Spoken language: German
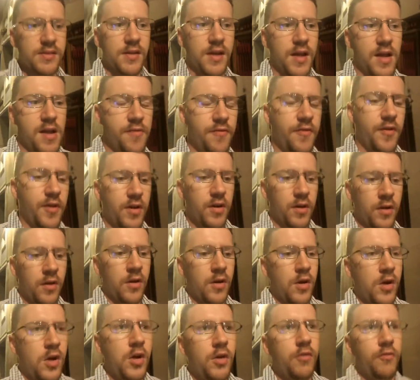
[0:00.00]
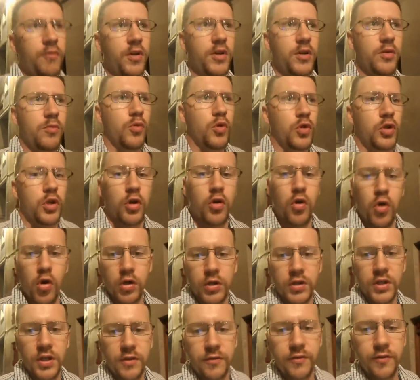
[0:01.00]
einfach weil die Mutter kocht
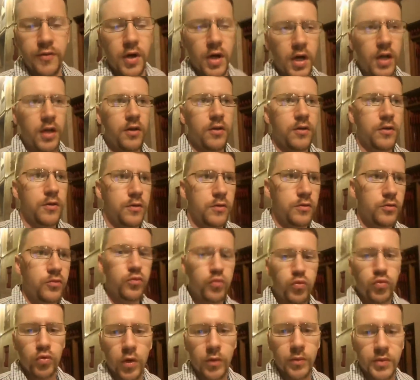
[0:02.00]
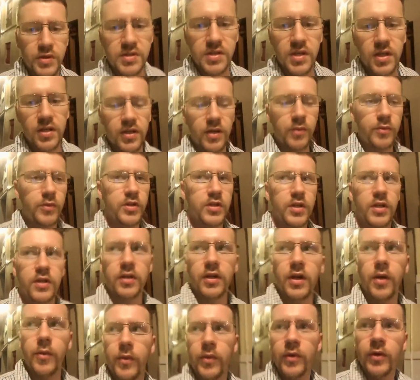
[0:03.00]
halt für alle und ja, bist halt damit
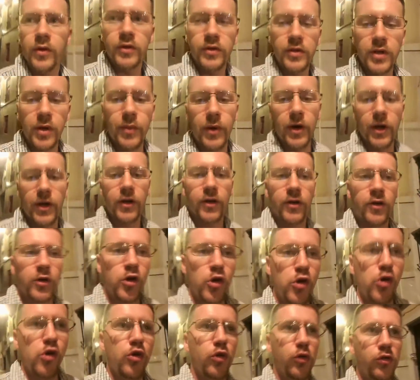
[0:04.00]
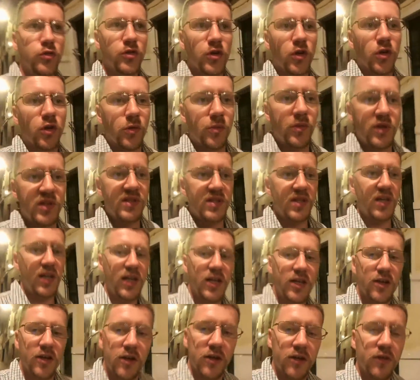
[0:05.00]
dabei. Uns auch immer sehr
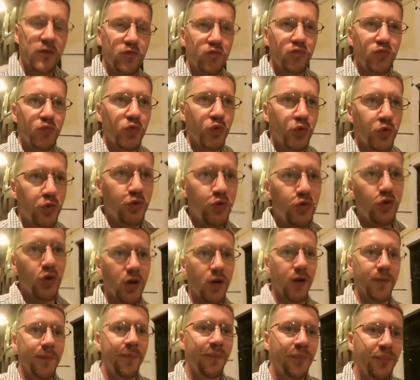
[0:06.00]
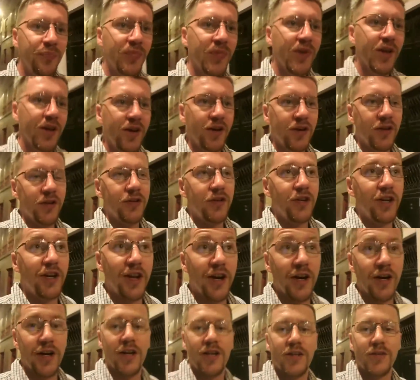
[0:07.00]
lecker und ja. Und
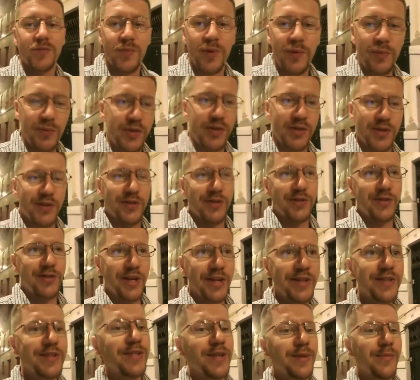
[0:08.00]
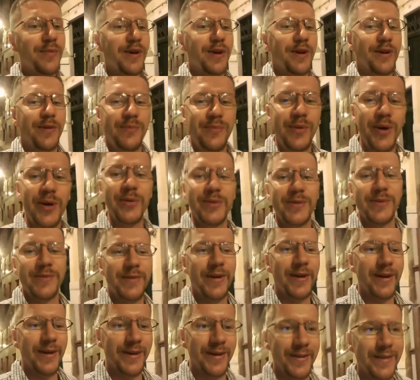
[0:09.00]
danach erstmal ein bisschen Siesta machen, Pause
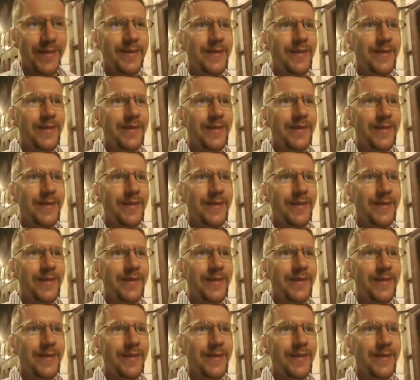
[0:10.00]
machen.